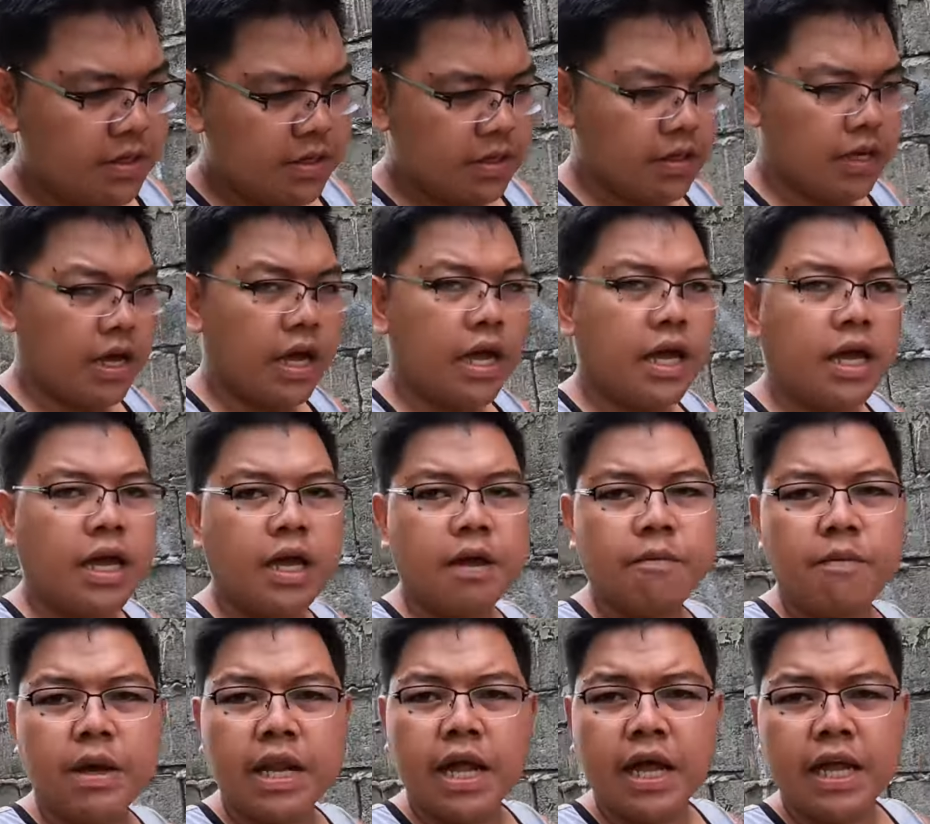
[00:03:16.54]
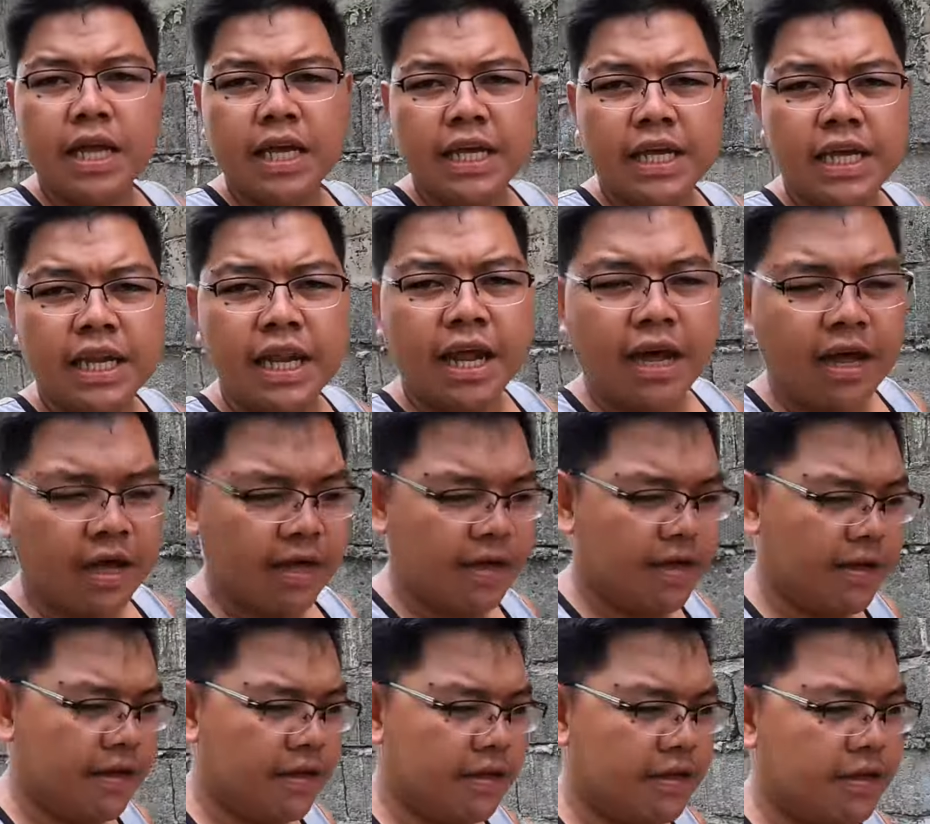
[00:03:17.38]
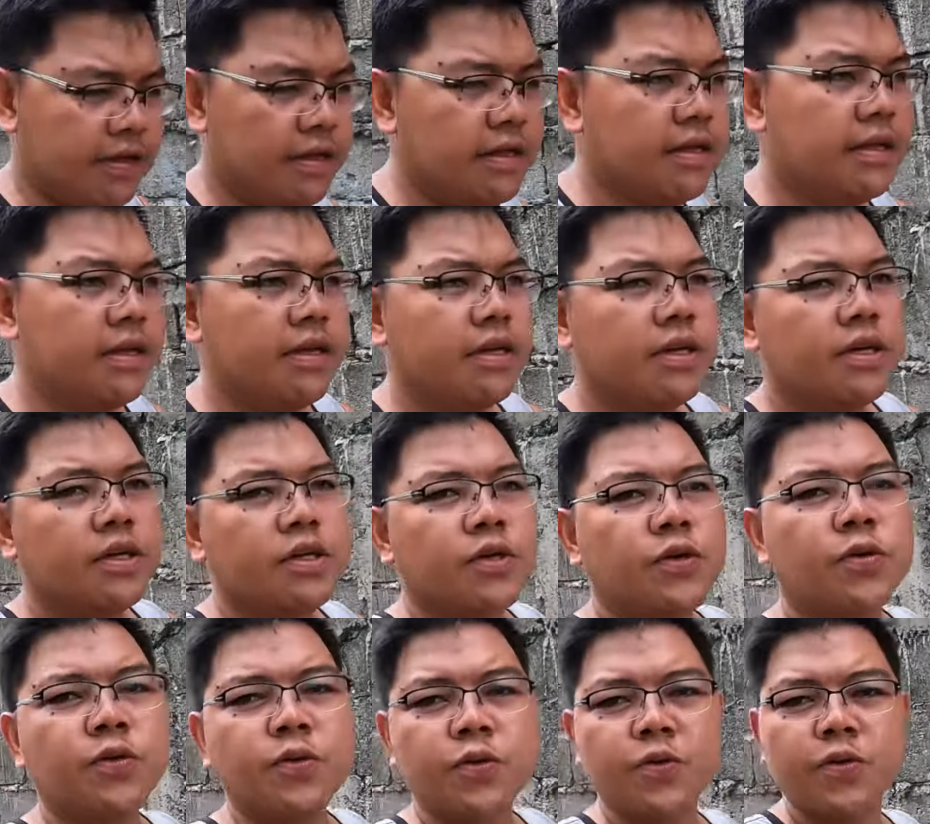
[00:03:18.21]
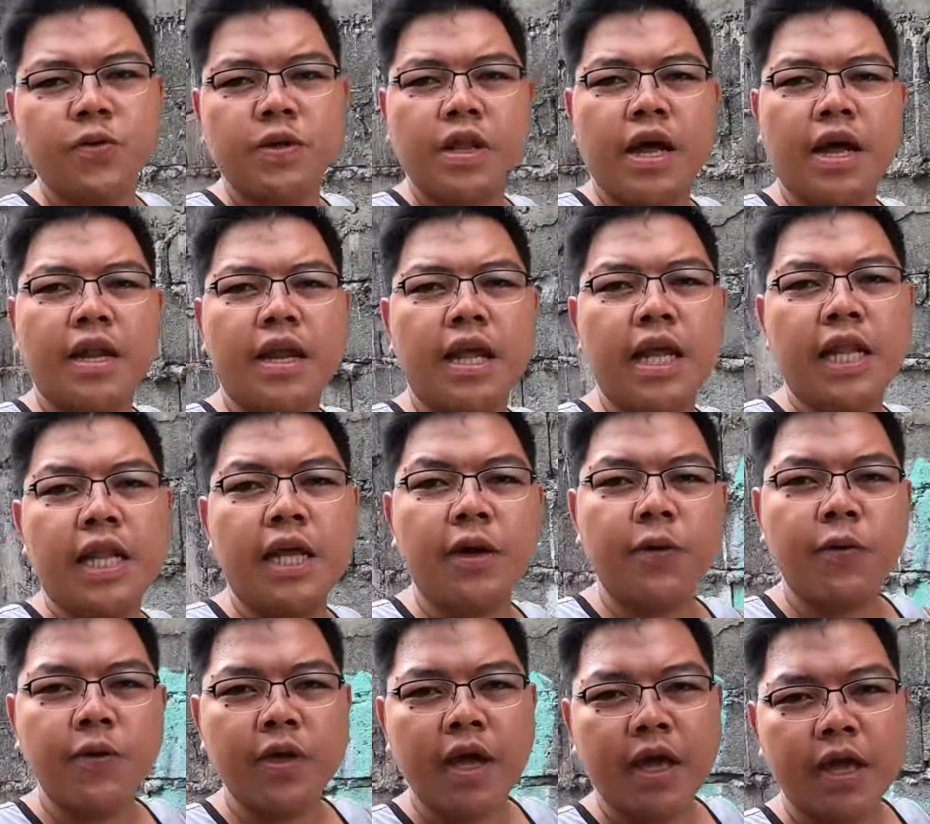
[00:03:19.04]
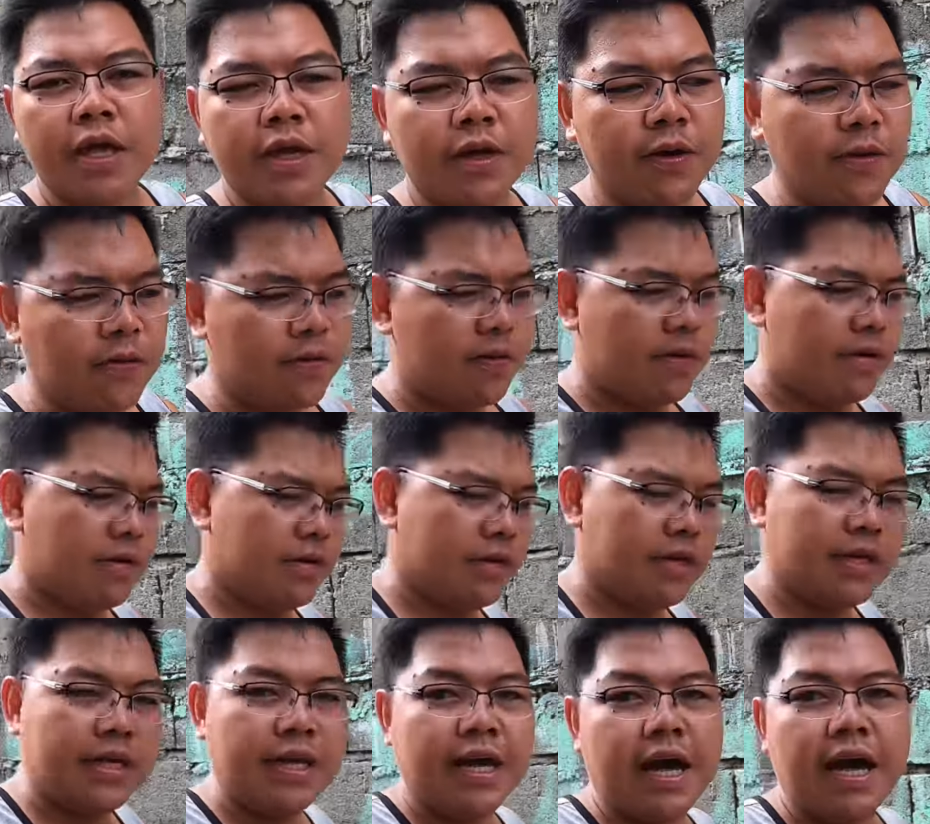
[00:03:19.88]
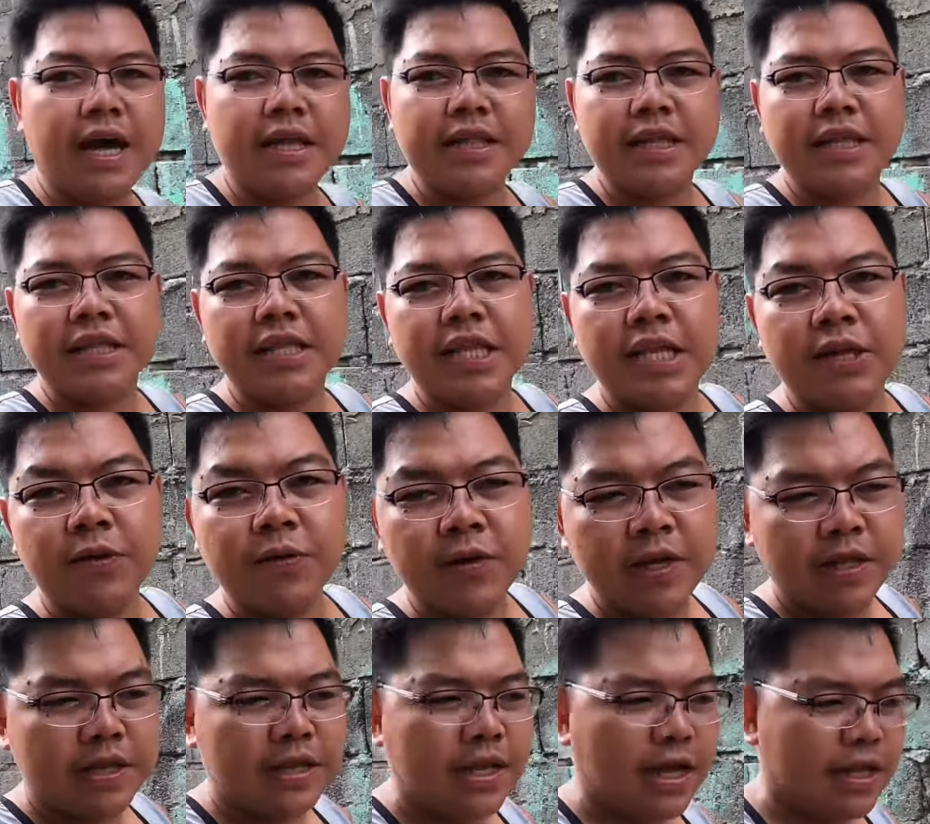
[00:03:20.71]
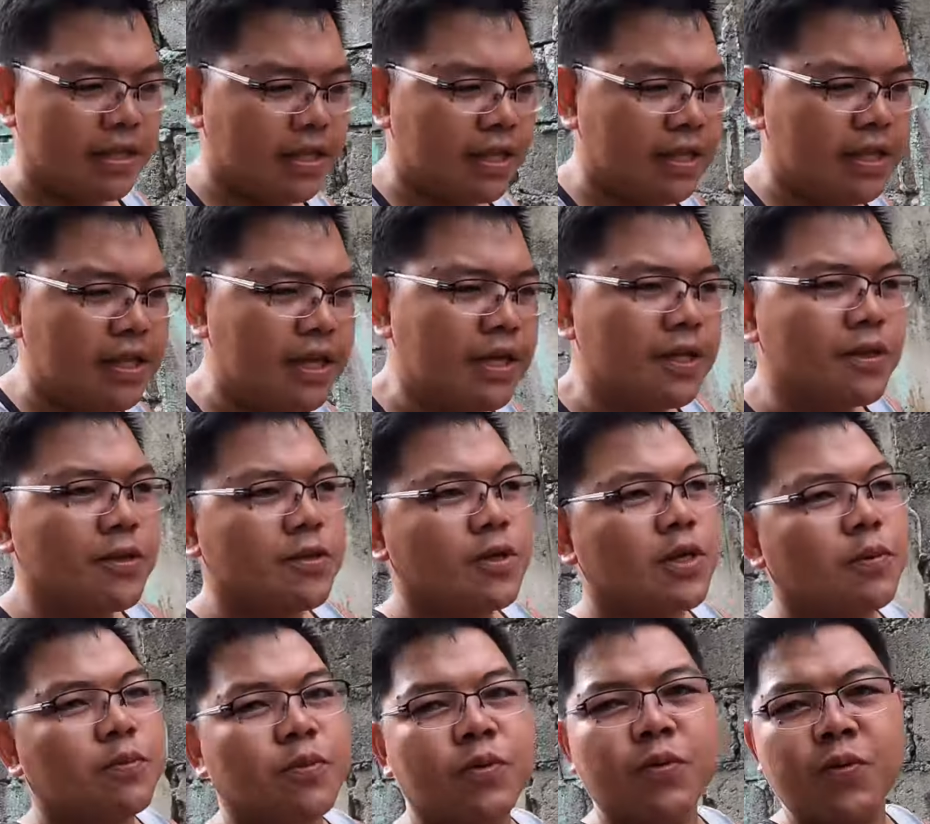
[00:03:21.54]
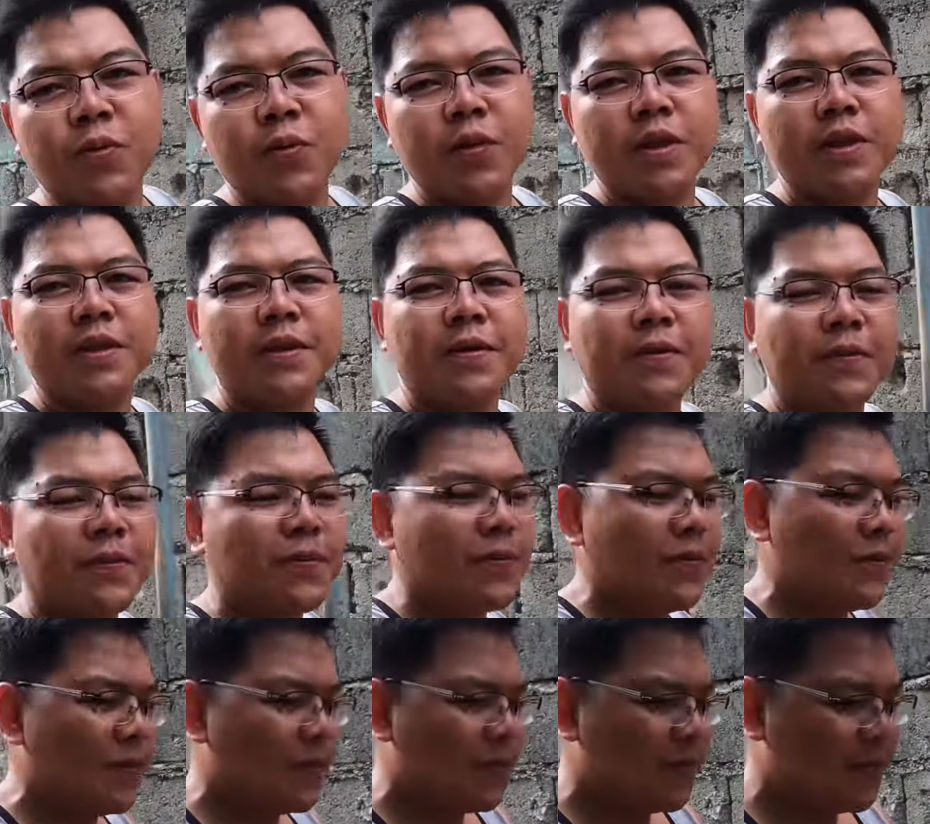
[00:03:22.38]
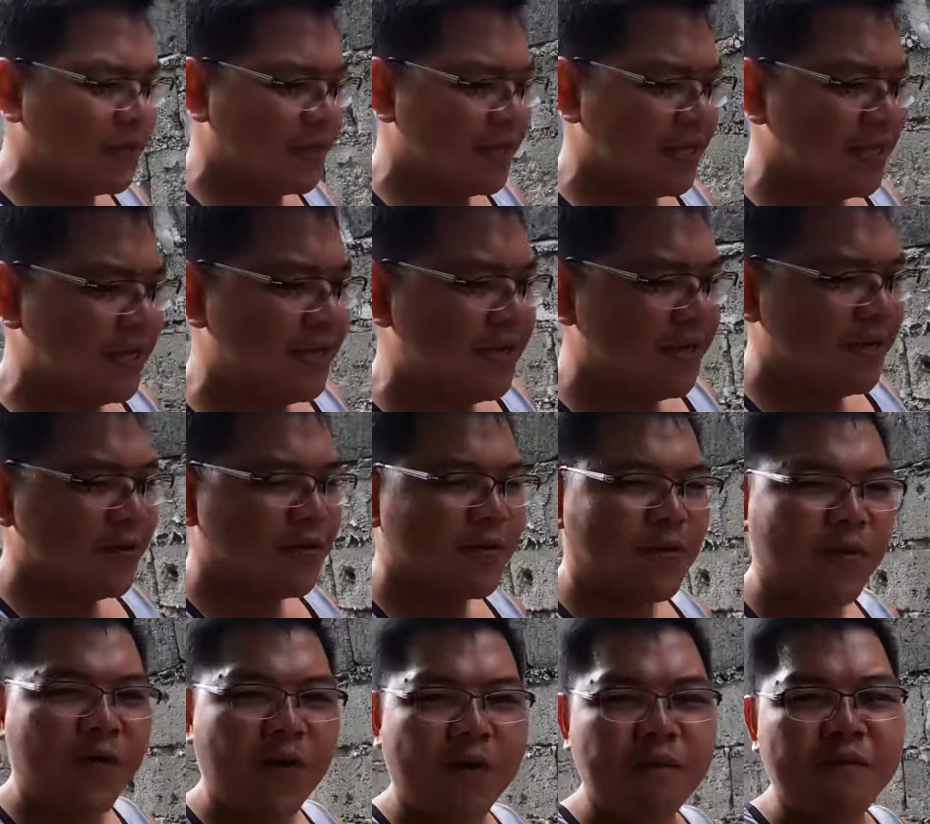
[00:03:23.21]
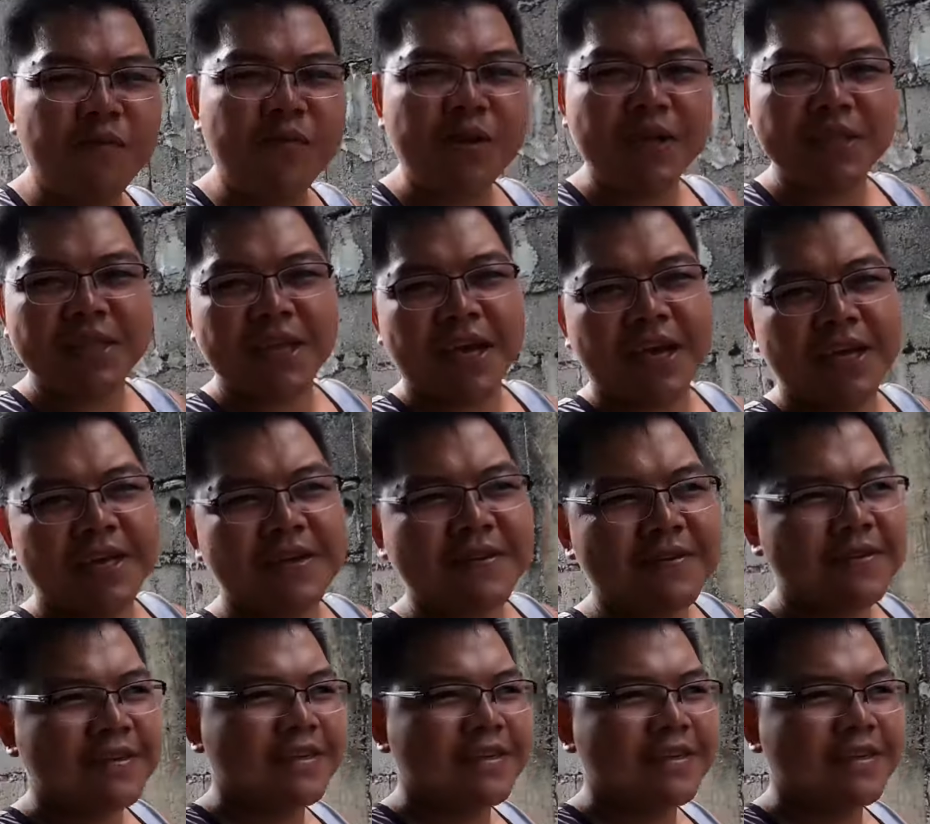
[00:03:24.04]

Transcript: Kay Manang Ila. Yung nanay ni Kuya Iyo. Ihapid din ulit natin dito sa Corpata. Kuha muna tayo.